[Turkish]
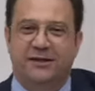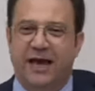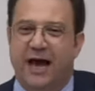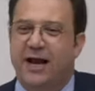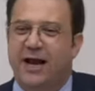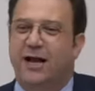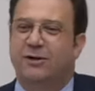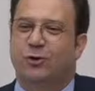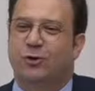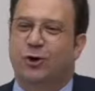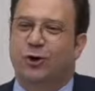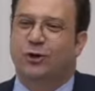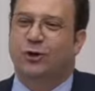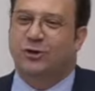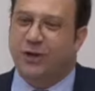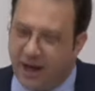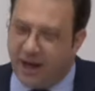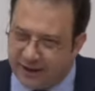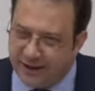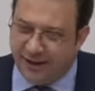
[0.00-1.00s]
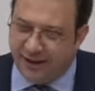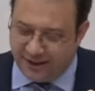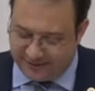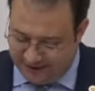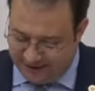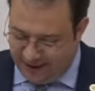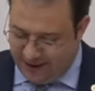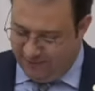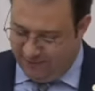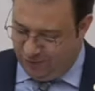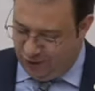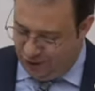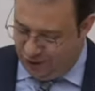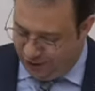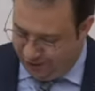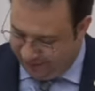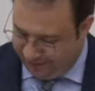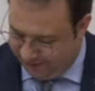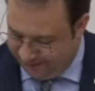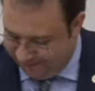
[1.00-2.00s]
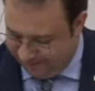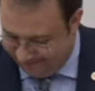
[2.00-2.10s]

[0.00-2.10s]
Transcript: Genel kurulu saygıyla selamlıyorum.